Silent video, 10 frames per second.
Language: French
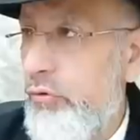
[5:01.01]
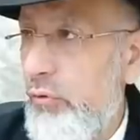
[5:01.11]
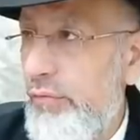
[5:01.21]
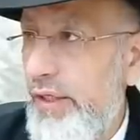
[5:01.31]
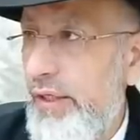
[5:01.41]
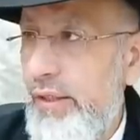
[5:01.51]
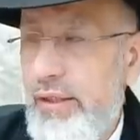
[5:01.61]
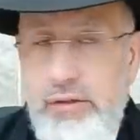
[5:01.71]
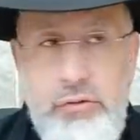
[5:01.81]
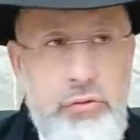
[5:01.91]
sauver
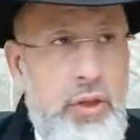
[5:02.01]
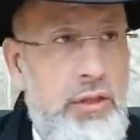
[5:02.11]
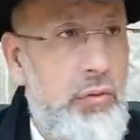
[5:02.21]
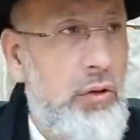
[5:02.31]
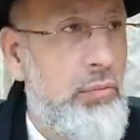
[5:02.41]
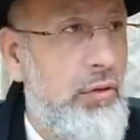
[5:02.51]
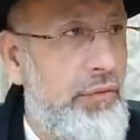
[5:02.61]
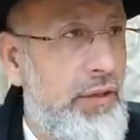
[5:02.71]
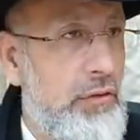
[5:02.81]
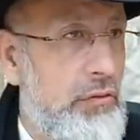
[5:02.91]
l'étude de la Torah, on
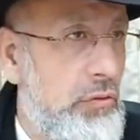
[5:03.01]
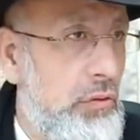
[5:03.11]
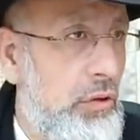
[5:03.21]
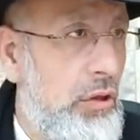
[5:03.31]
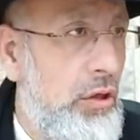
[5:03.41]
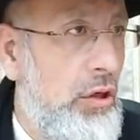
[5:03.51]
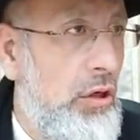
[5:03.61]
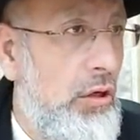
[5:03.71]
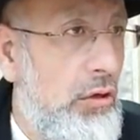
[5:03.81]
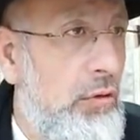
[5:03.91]
préfère se
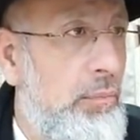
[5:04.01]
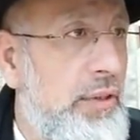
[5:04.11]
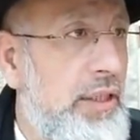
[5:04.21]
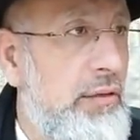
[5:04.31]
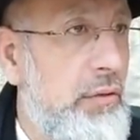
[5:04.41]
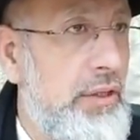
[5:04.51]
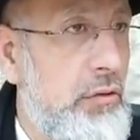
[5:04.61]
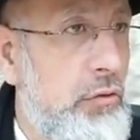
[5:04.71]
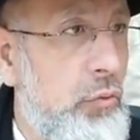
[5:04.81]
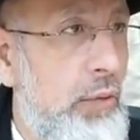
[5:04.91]
replier dans des
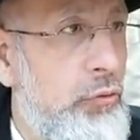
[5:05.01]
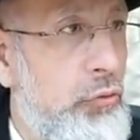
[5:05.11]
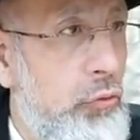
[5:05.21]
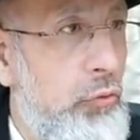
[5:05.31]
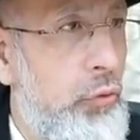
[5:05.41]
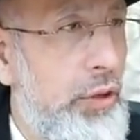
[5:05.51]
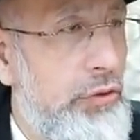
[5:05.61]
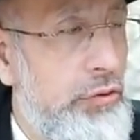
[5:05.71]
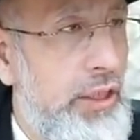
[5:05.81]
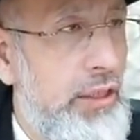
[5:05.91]
endroits plus cool pour
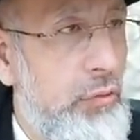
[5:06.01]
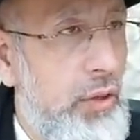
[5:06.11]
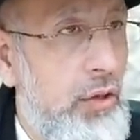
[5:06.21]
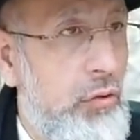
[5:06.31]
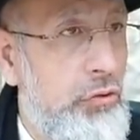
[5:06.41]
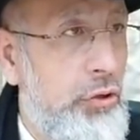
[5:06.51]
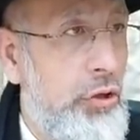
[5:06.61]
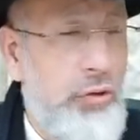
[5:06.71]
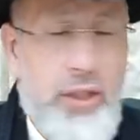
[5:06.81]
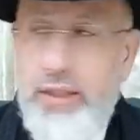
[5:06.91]
étudier la Torah en
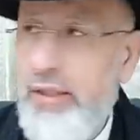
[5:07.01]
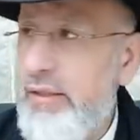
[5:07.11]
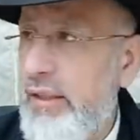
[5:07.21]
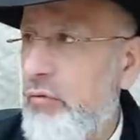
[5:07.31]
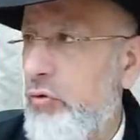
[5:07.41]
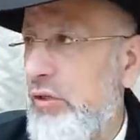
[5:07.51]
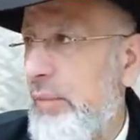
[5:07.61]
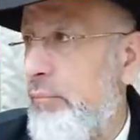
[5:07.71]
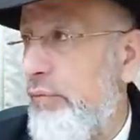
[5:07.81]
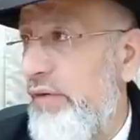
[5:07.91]
dehors de la terre d'Israël où ce
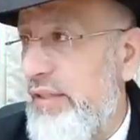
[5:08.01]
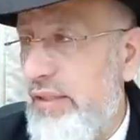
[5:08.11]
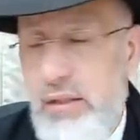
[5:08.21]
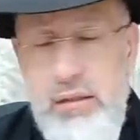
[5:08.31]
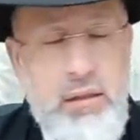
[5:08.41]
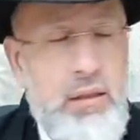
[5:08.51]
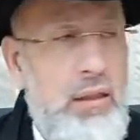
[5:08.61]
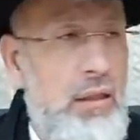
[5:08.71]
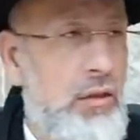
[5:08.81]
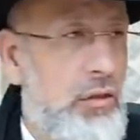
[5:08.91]
serait plus facile
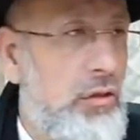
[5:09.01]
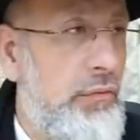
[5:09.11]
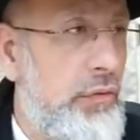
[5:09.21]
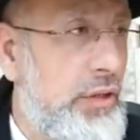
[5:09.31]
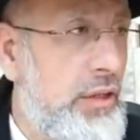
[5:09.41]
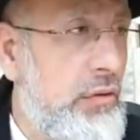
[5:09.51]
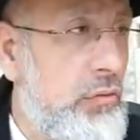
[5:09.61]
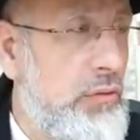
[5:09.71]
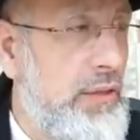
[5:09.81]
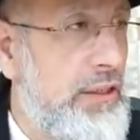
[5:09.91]
que de venir
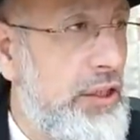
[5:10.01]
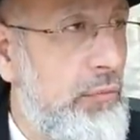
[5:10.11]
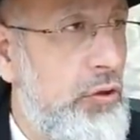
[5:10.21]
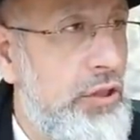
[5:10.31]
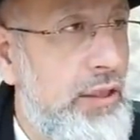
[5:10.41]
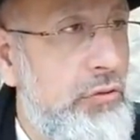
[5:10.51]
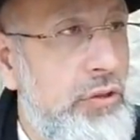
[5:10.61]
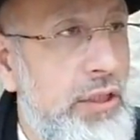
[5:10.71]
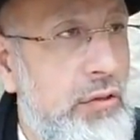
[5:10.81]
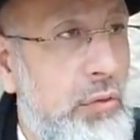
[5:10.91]
retrousser ce manche à
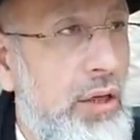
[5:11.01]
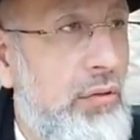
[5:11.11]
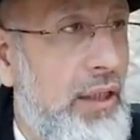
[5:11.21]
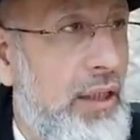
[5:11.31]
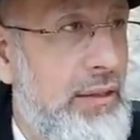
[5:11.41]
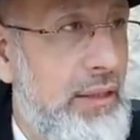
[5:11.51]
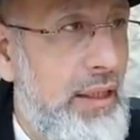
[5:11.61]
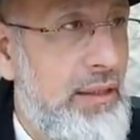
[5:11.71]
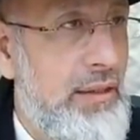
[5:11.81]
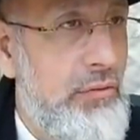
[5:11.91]
étudier la Torah en Eretz
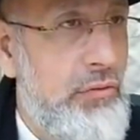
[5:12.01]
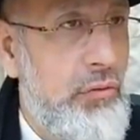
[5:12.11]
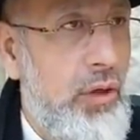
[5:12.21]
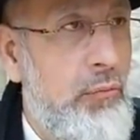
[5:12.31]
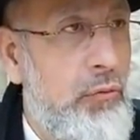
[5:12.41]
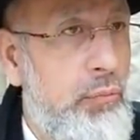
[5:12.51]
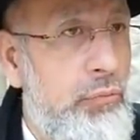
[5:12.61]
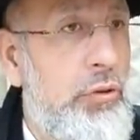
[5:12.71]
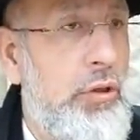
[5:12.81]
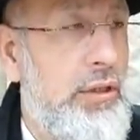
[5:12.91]
Israël, qui est une Torah beaucoup
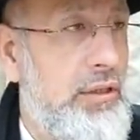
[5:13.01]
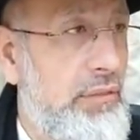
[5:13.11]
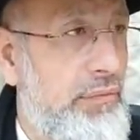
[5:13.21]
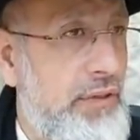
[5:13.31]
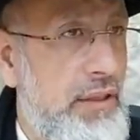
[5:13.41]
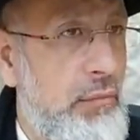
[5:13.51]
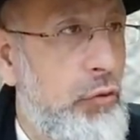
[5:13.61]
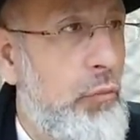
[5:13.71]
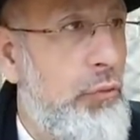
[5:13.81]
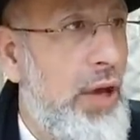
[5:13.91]
plus difficile,
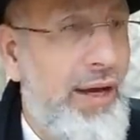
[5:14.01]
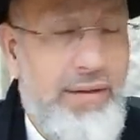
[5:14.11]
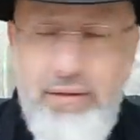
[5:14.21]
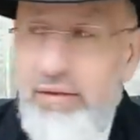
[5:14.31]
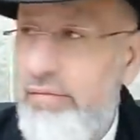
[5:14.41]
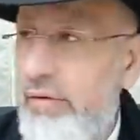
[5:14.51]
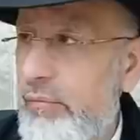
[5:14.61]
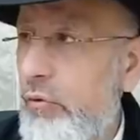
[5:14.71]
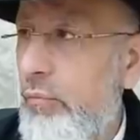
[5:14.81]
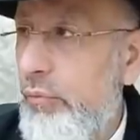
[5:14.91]
beaucoup plus active,
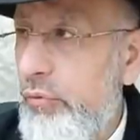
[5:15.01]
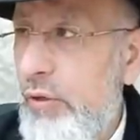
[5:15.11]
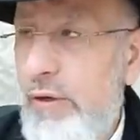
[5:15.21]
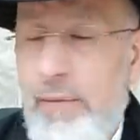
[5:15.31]
beaucoup plus